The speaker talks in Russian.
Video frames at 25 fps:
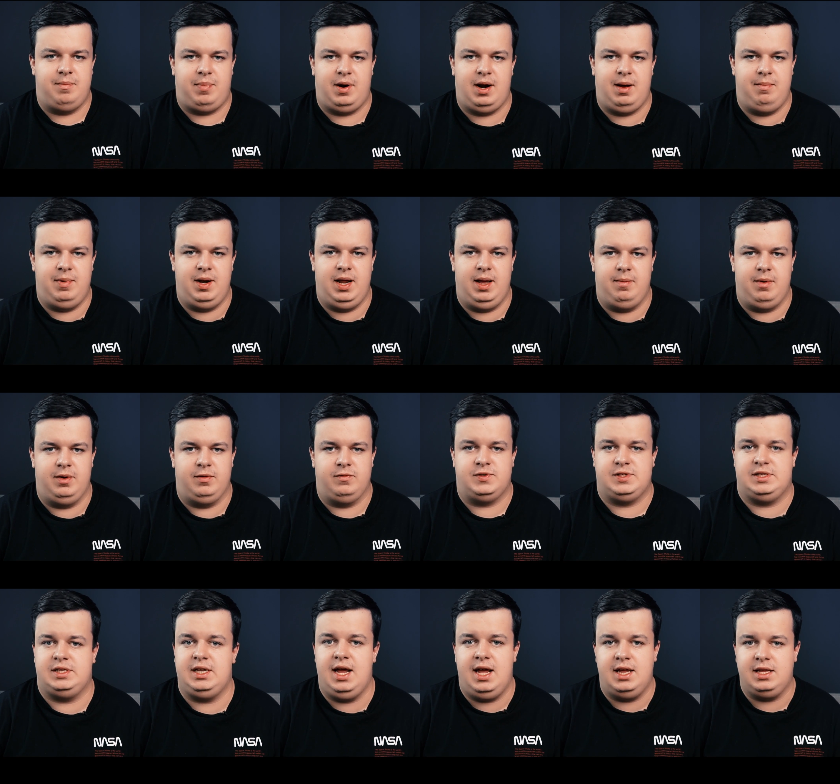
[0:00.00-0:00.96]
проблемы.
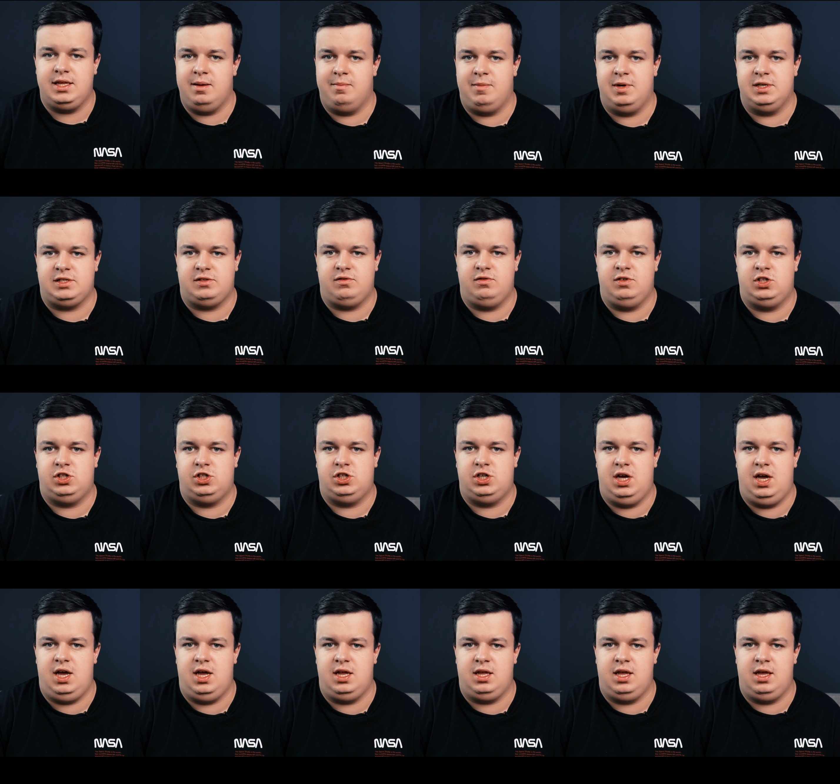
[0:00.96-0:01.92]
В среднем
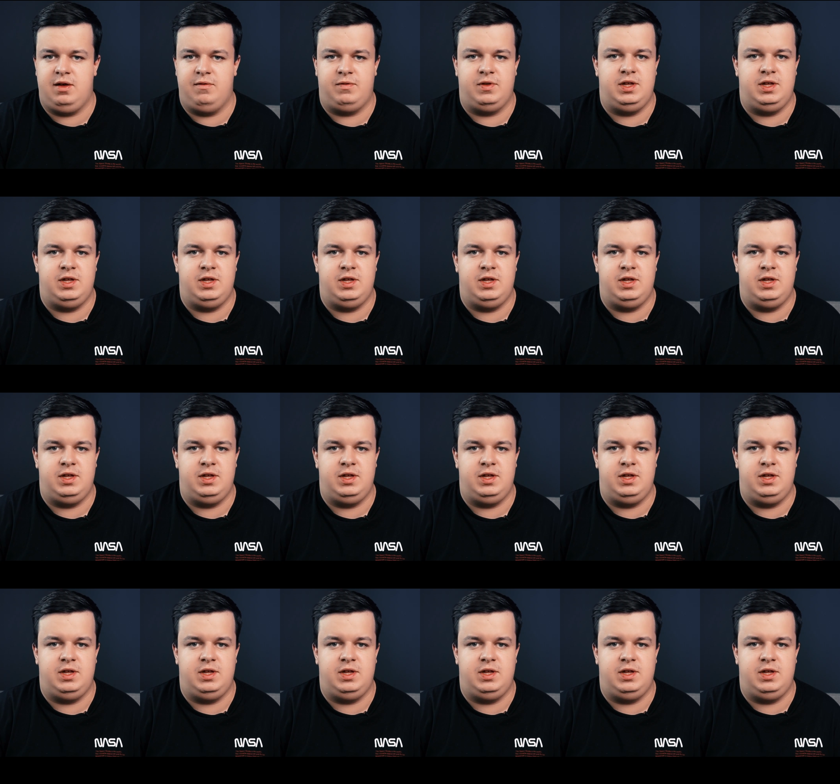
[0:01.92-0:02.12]
освещении,